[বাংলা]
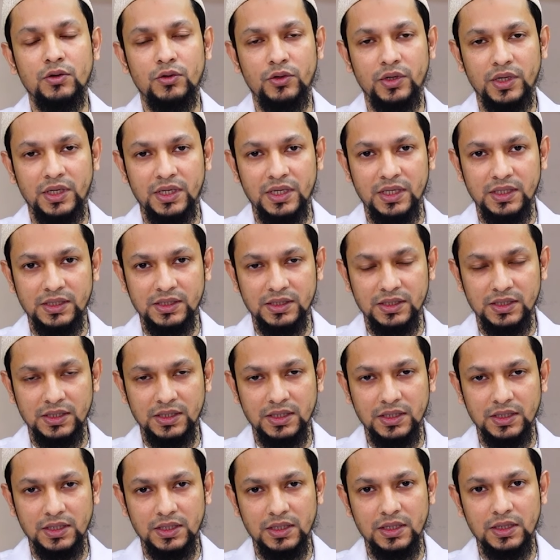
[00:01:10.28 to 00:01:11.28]
অনেকের
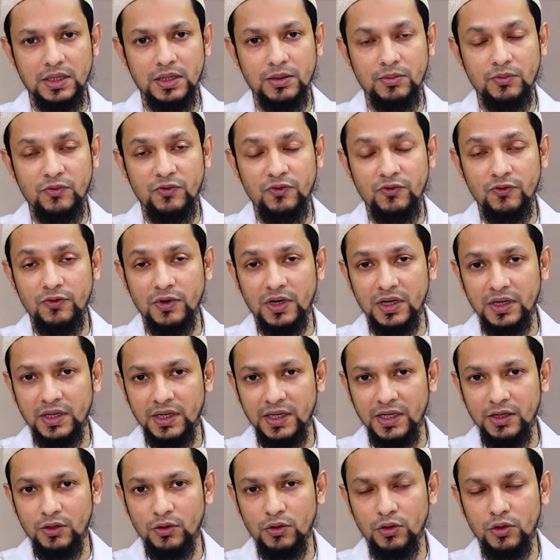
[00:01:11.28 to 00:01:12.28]

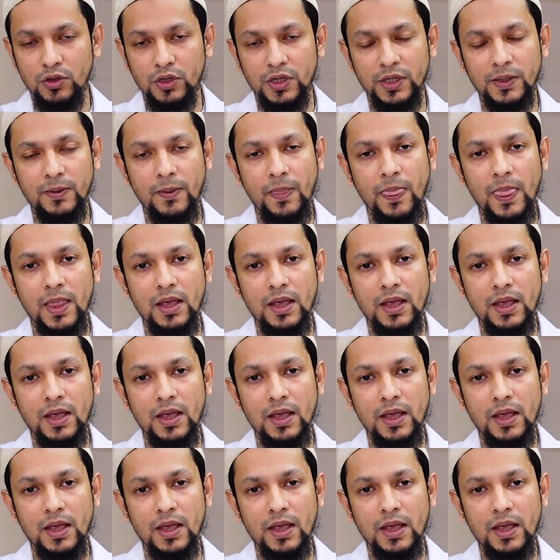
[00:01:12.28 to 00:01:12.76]
ভার্টাইগো হয়